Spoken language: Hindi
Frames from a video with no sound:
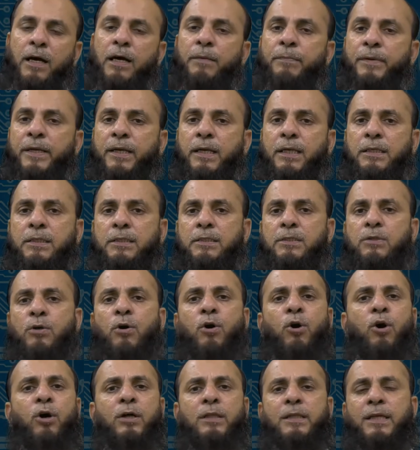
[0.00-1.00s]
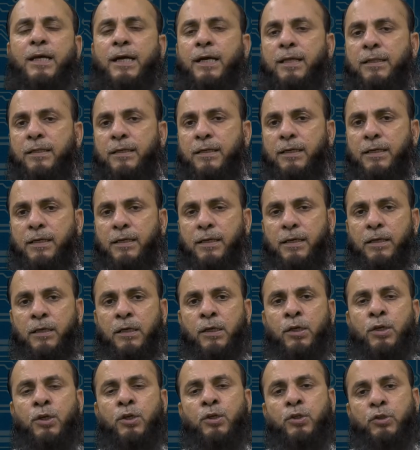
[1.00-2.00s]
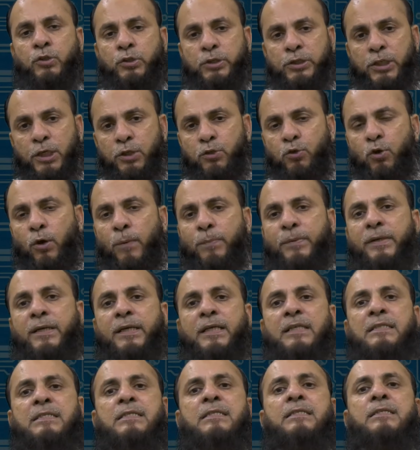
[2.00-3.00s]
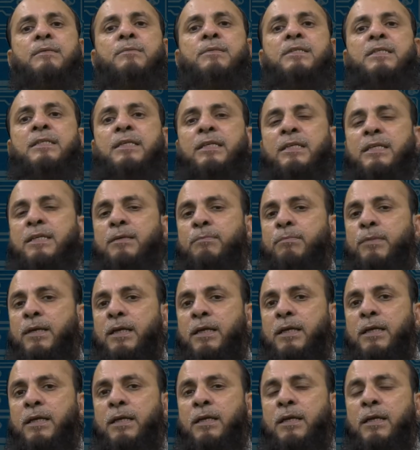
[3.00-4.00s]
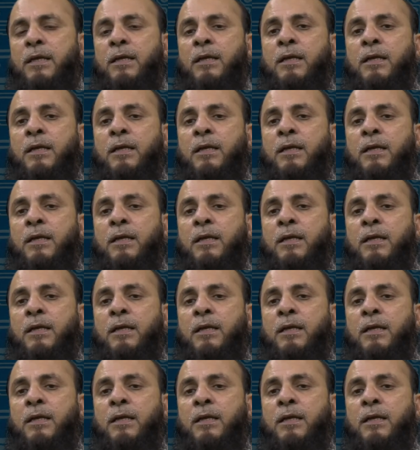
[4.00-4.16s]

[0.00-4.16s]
अब एक चीज़ का और ध्यान रखिए ये जो ऑपरेटिंग सिस्टम सी में है